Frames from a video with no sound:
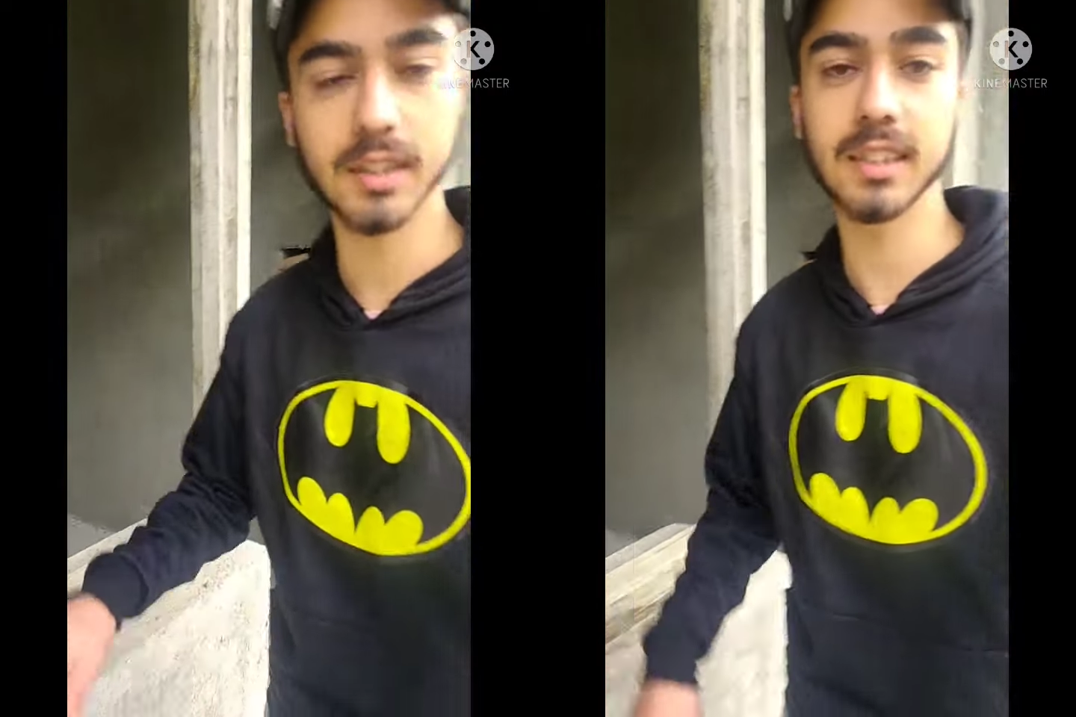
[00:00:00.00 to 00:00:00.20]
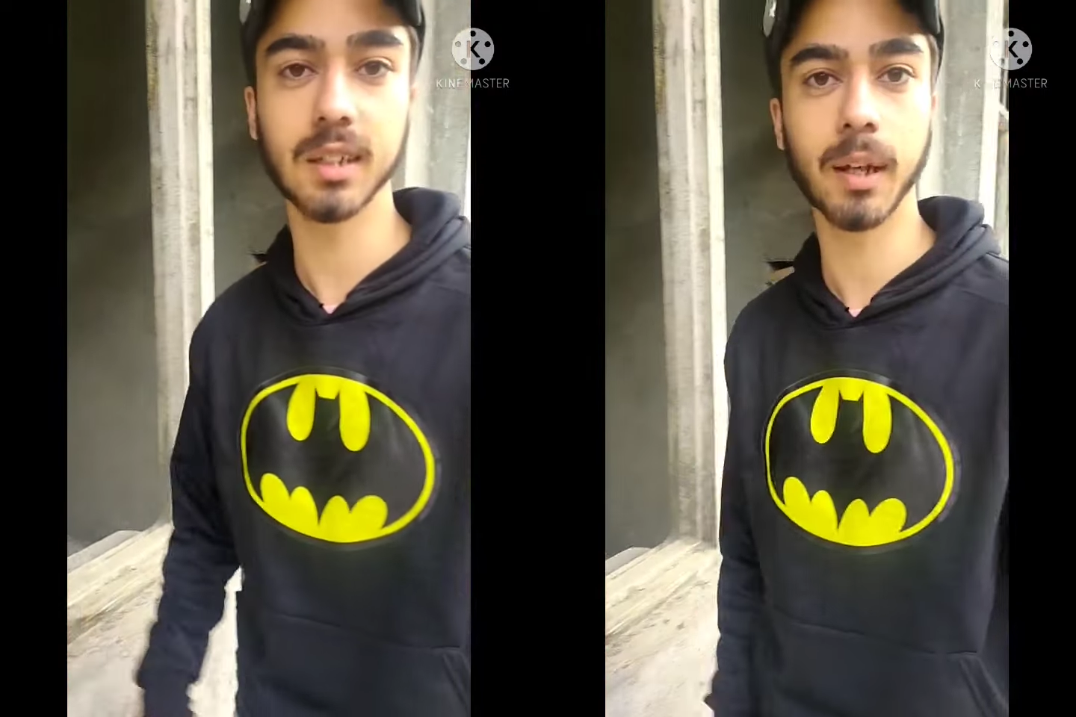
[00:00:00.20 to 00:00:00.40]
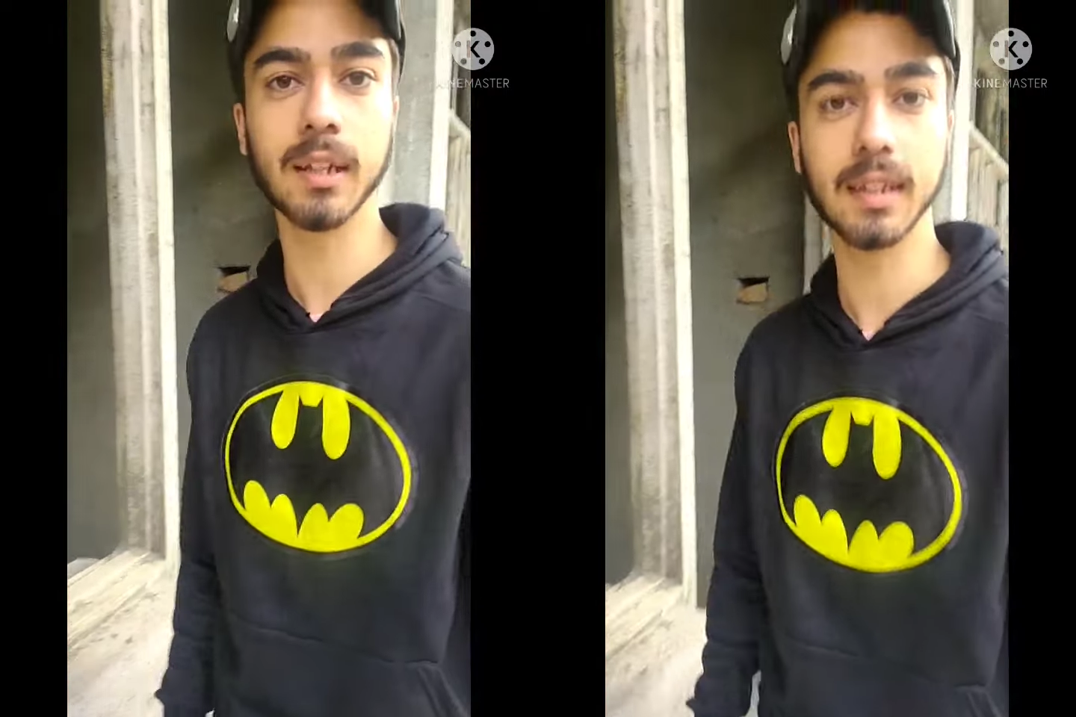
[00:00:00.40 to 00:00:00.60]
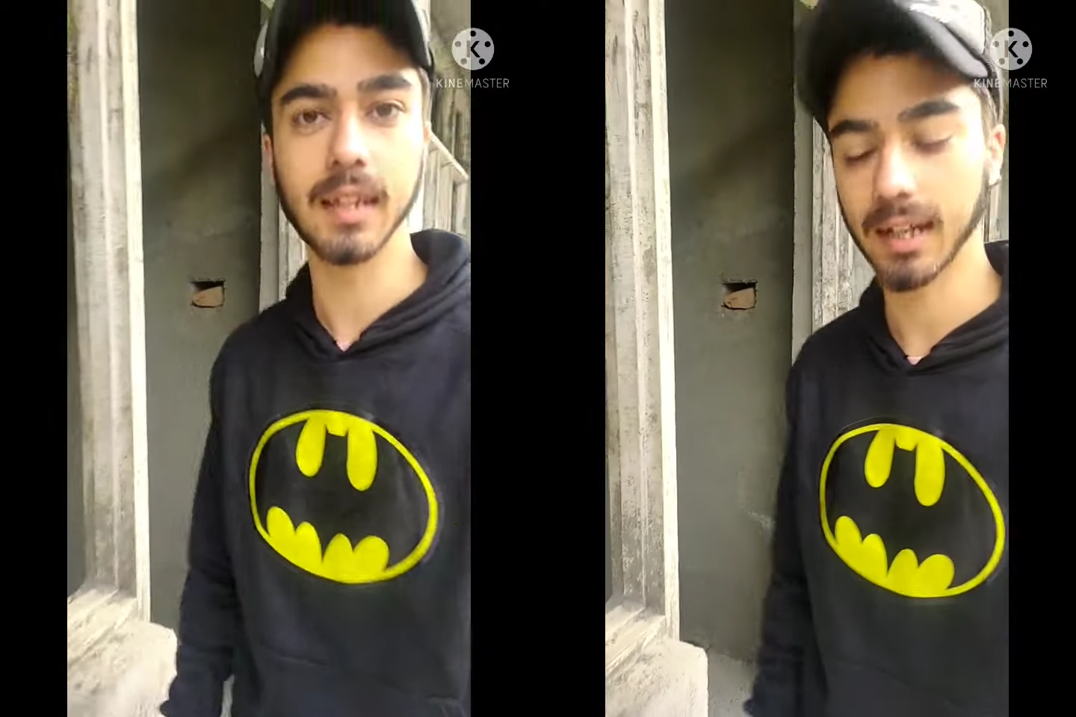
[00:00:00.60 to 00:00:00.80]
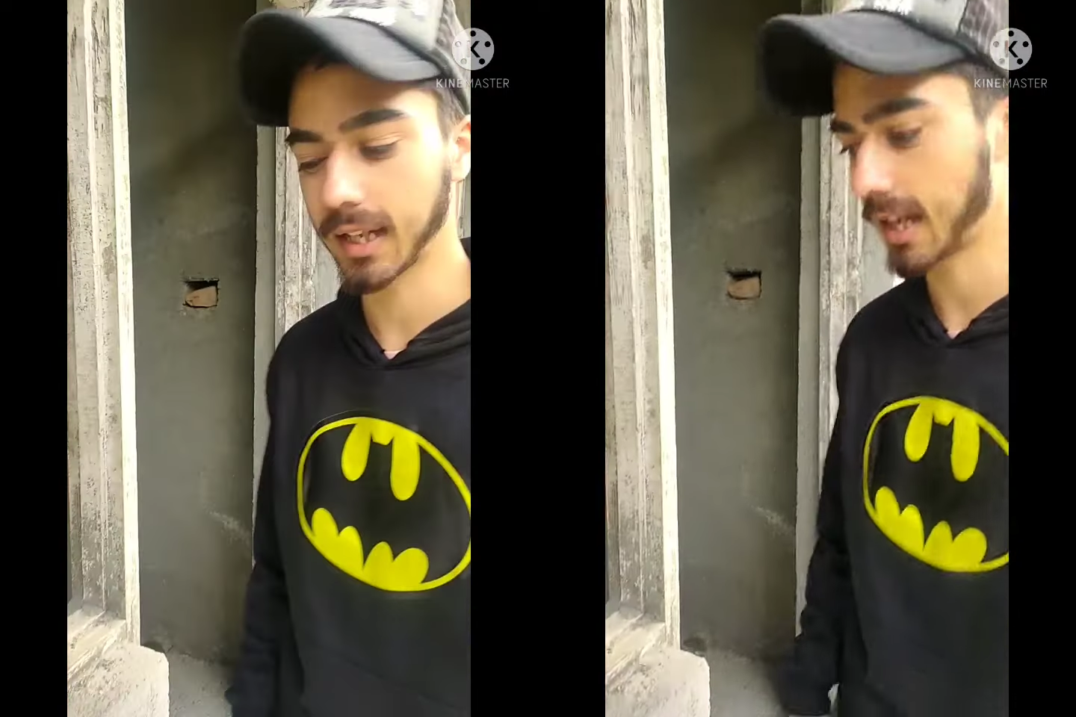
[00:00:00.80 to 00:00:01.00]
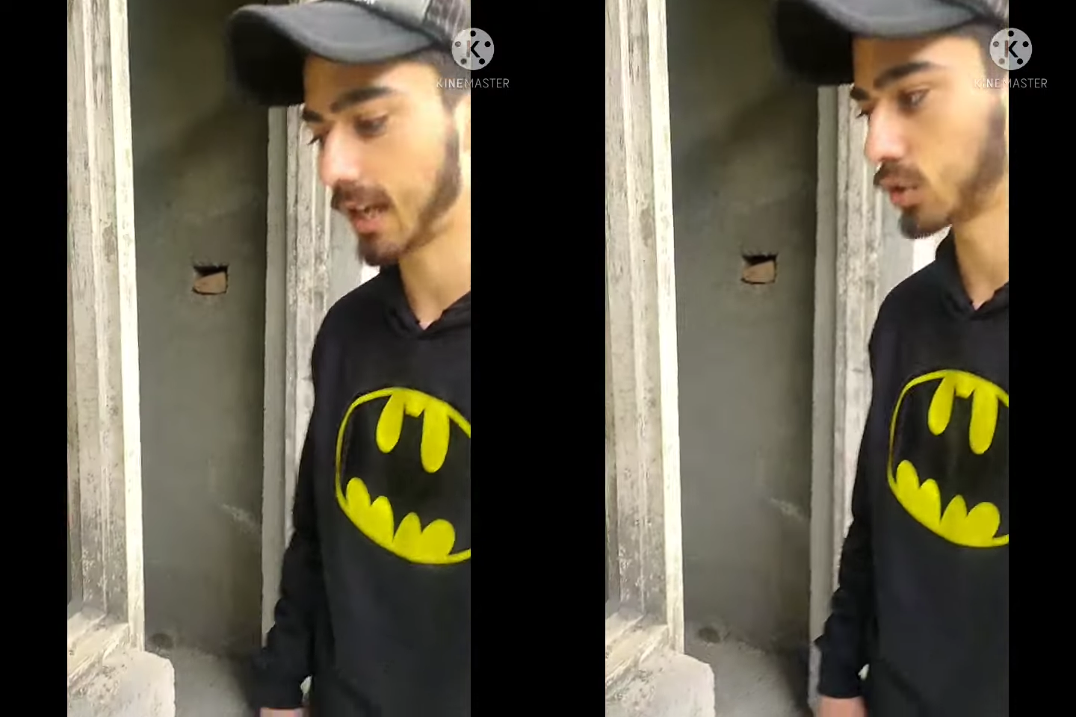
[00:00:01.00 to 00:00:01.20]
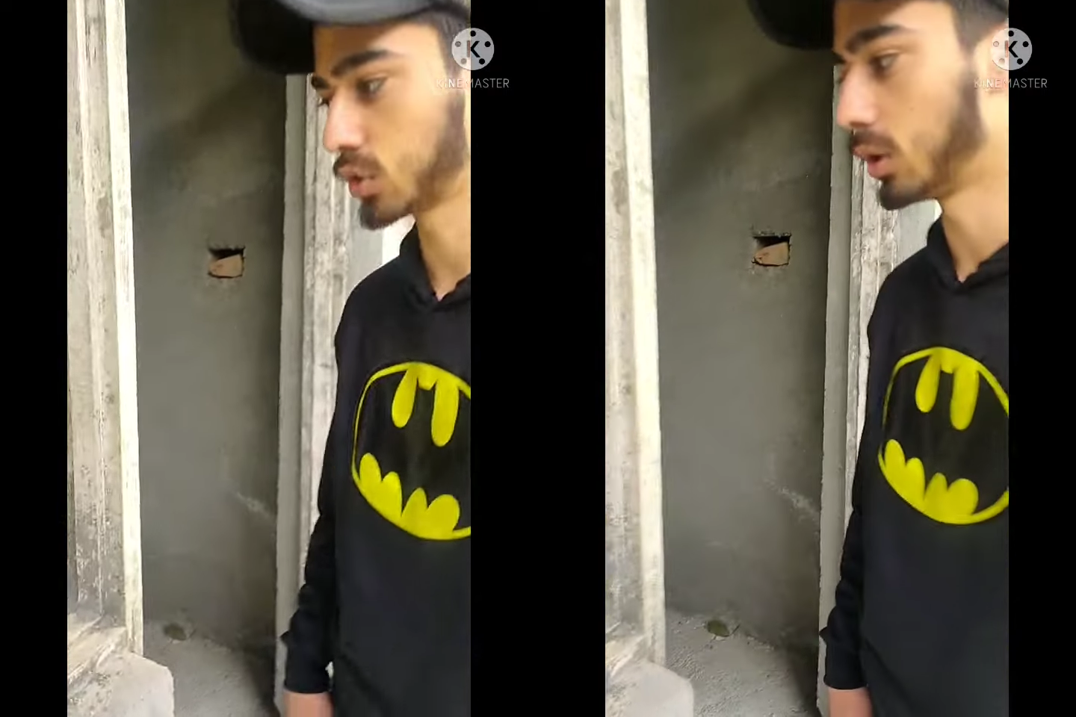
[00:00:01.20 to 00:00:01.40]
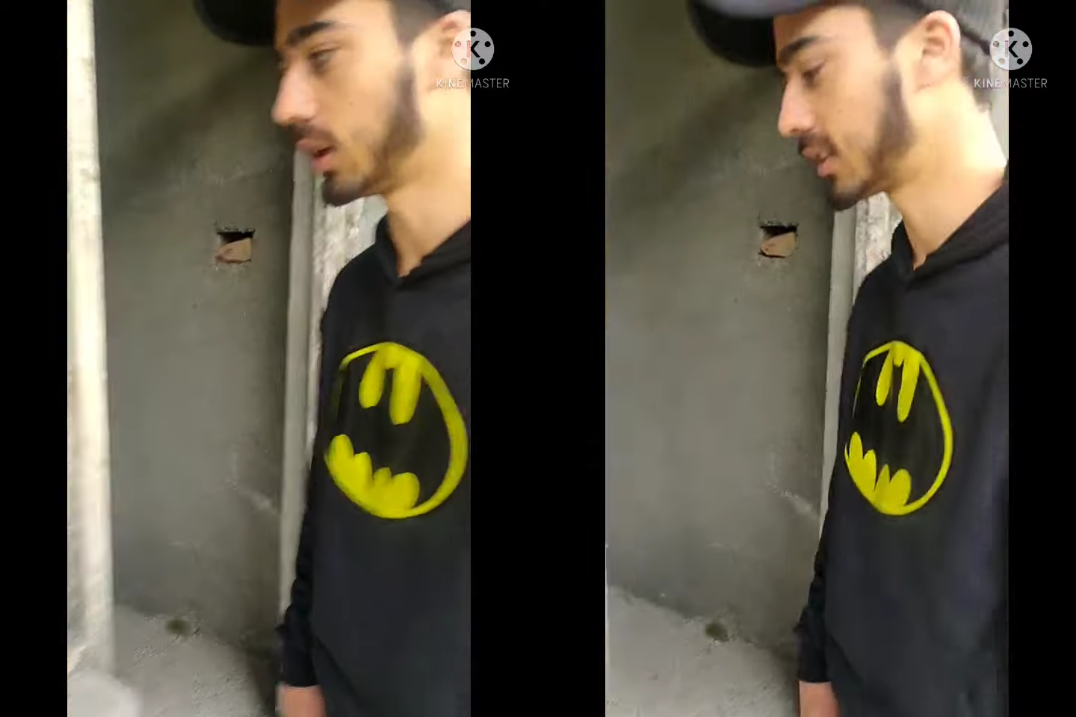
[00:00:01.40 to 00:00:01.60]
अच्छे से बंद किया गया है
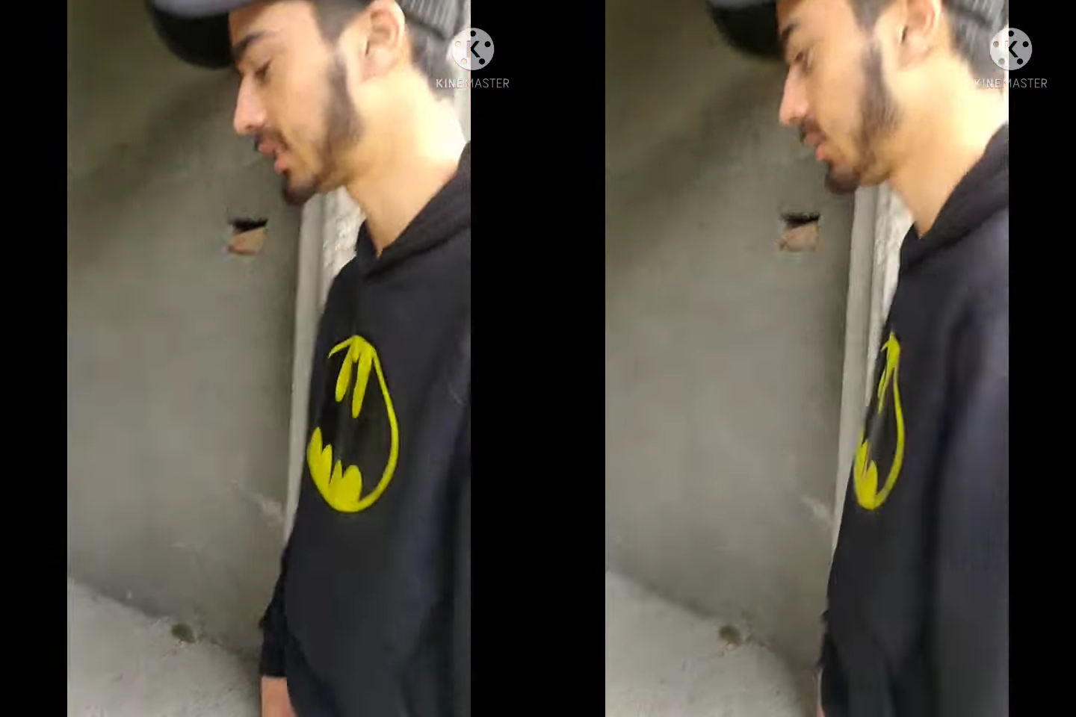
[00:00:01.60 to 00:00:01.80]
उसको तो